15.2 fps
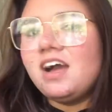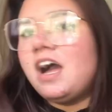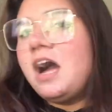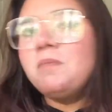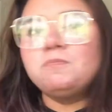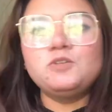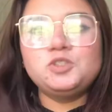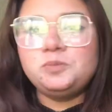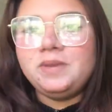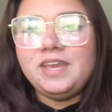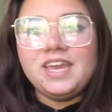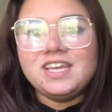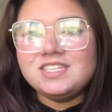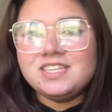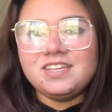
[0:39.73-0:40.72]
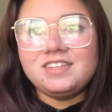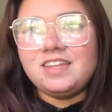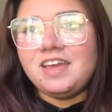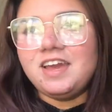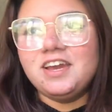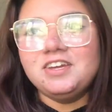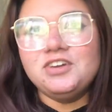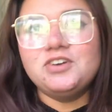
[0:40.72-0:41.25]
आप कुछ भी कह सकते
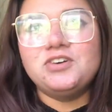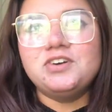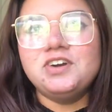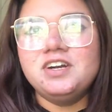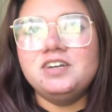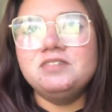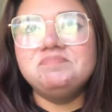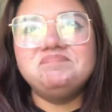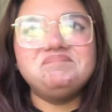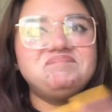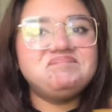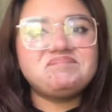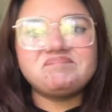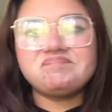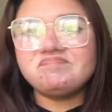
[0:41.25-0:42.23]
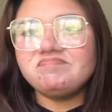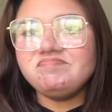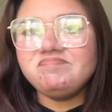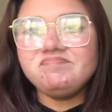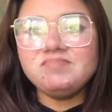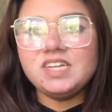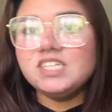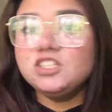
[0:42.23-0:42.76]
हैं योर
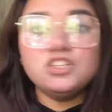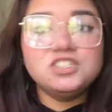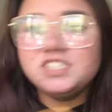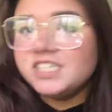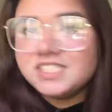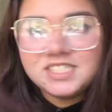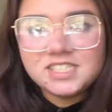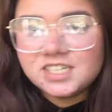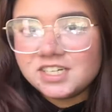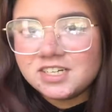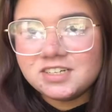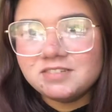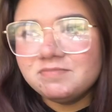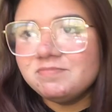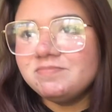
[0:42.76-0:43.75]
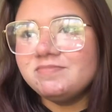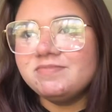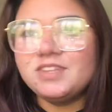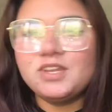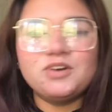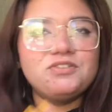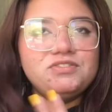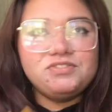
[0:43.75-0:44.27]
योर सिस्टर
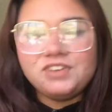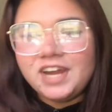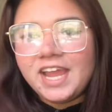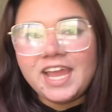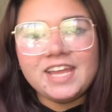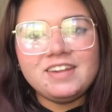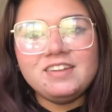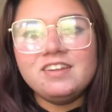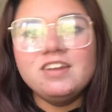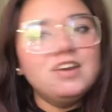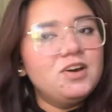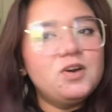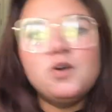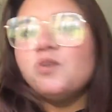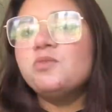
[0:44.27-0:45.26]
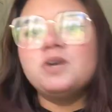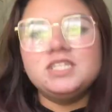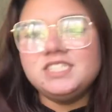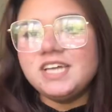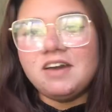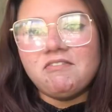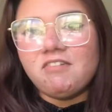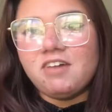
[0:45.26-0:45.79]
योर फ्रेंड और
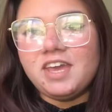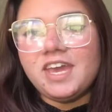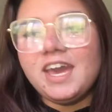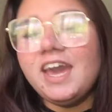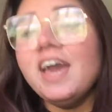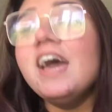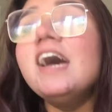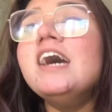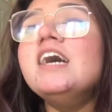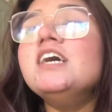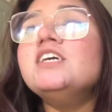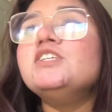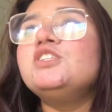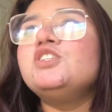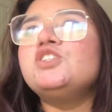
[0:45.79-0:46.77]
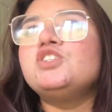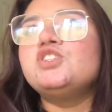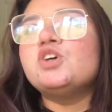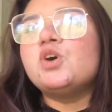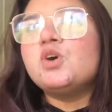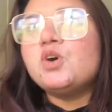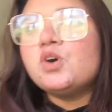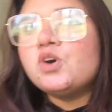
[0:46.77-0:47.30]
वट एवर है
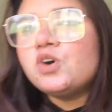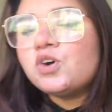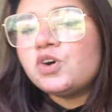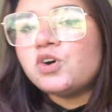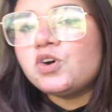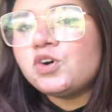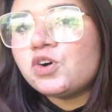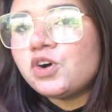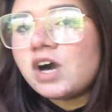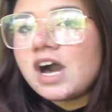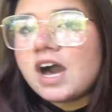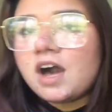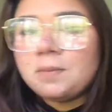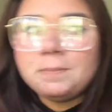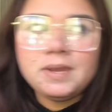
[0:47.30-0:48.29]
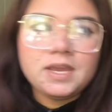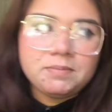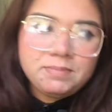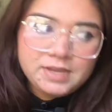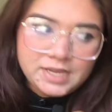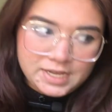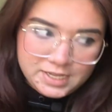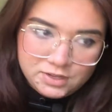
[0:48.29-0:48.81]
तो अभी
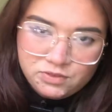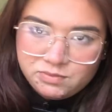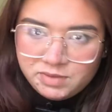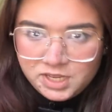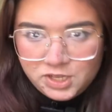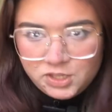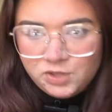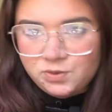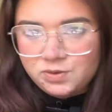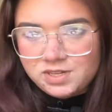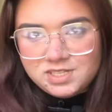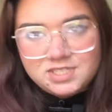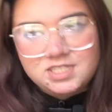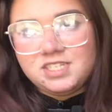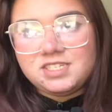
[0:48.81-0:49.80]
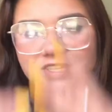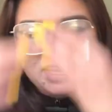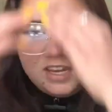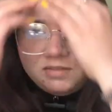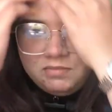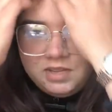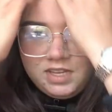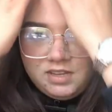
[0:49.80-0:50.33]
अभी आई हूँ मैं यूनिवर्सिटी से
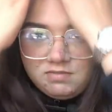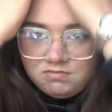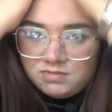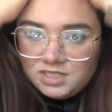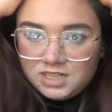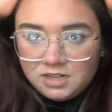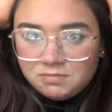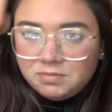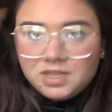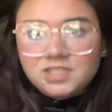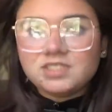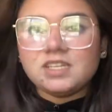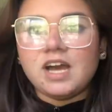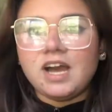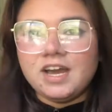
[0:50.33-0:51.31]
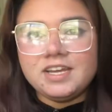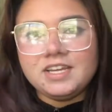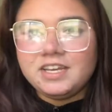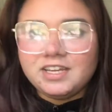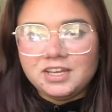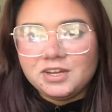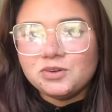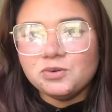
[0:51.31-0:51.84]
अभी मतलब बस आई
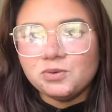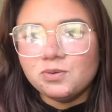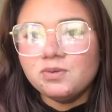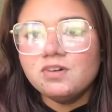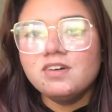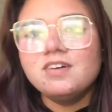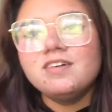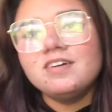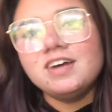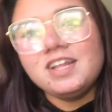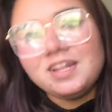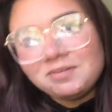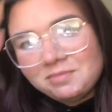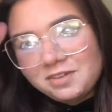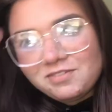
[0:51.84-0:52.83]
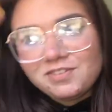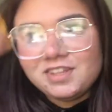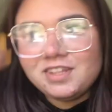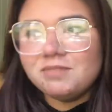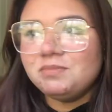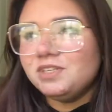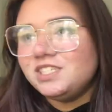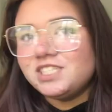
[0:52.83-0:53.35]
ही हूँ मतलब इवन
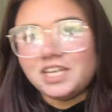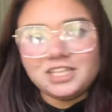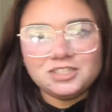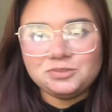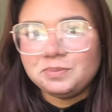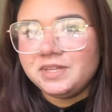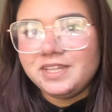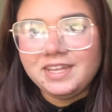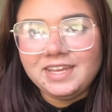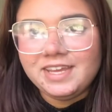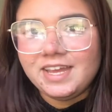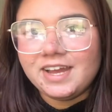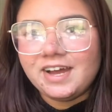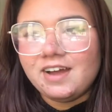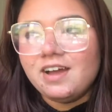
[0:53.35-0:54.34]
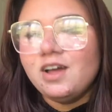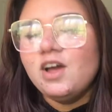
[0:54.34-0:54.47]
अभी चेंज भी नहीं किया